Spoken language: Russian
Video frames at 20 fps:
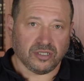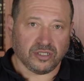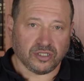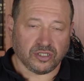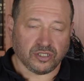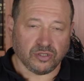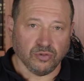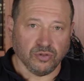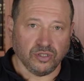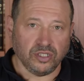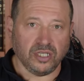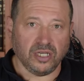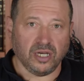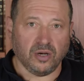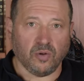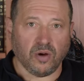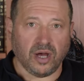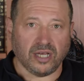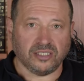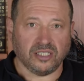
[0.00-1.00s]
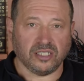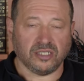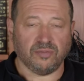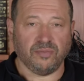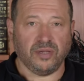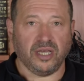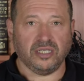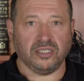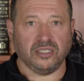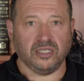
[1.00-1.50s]
Студия «Оазис
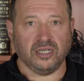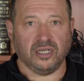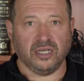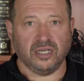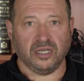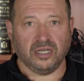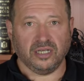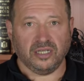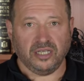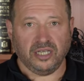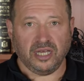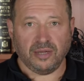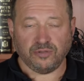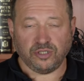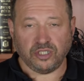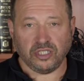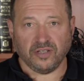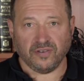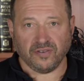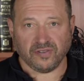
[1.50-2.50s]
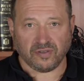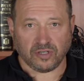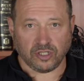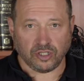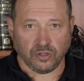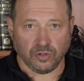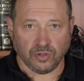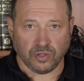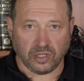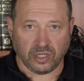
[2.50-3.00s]
Медиа» и община
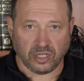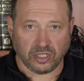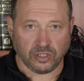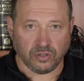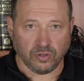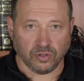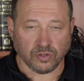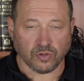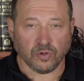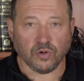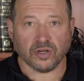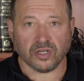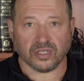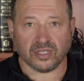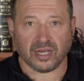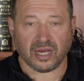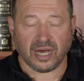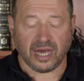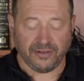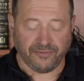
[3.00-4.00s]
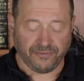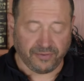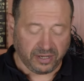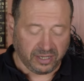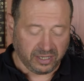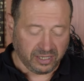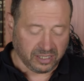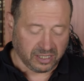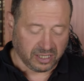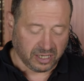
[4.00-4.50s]
«Возвращенный на Сион», город Хайфа,
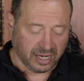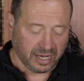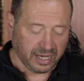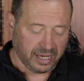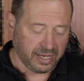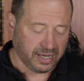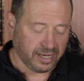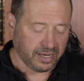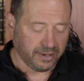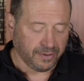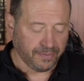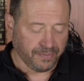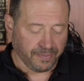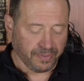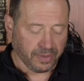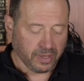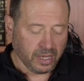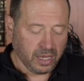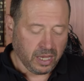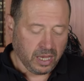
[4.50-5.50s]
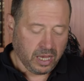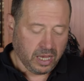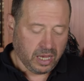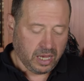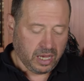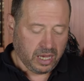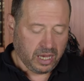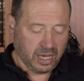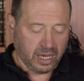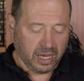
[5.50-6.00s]
Израиль.
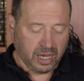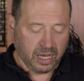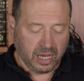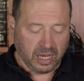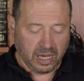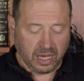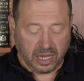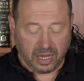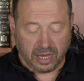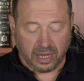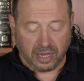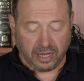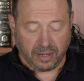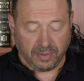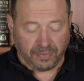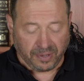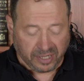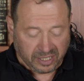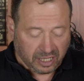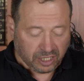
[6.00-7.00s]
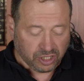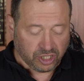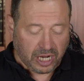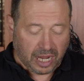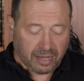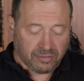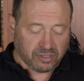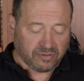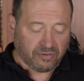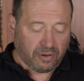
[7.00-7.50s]
Э,
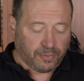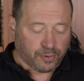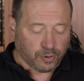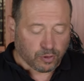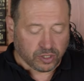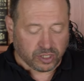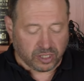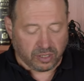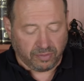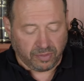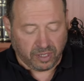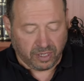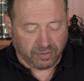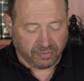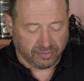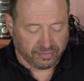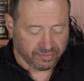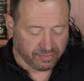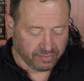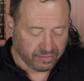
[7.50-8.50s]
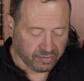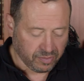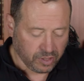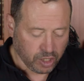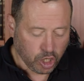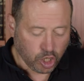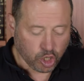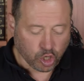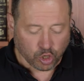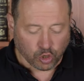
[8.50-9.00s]
продолжаем с вопросами.
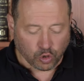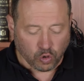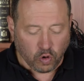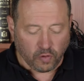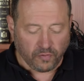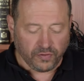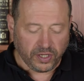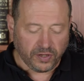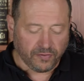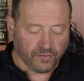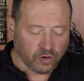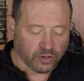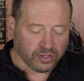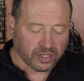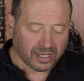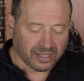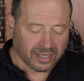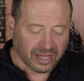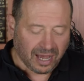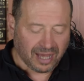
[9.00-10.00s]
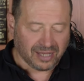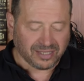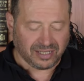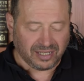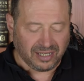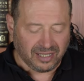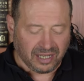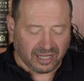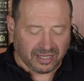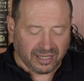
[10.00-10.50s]
Кровь его на нас
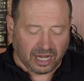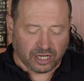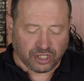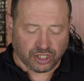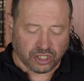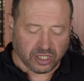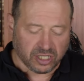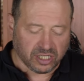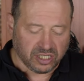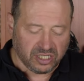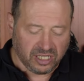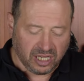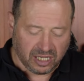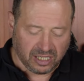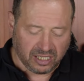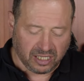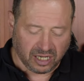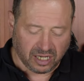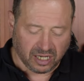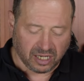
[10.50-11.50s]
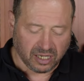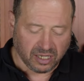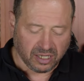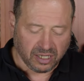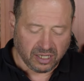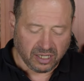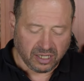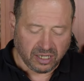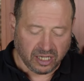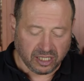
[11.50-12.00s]
и на наших детях –
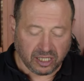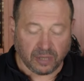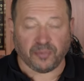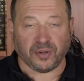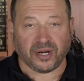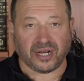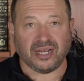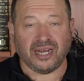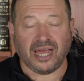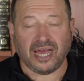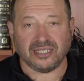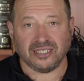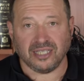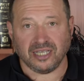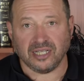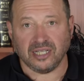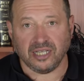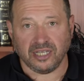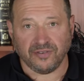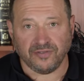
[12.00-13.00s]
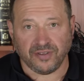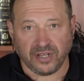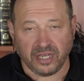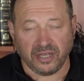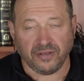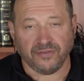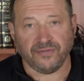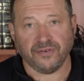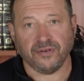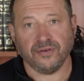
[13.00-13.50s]
это проклятие для
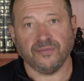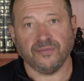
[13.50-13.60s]
евреев?